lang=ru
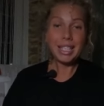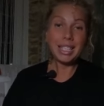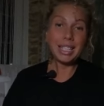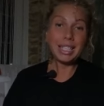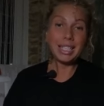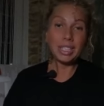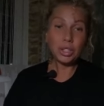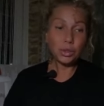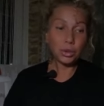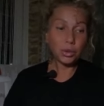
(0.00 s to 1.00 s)
И
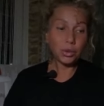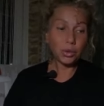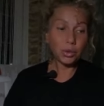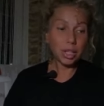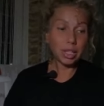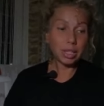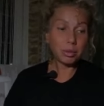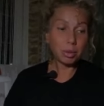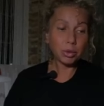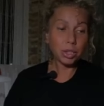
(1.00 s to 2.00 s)
еще у
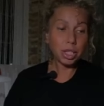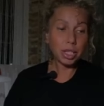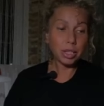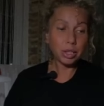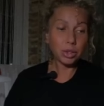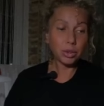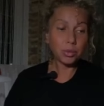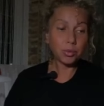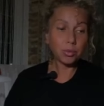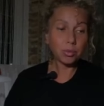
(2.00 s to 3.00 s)
нас получается, что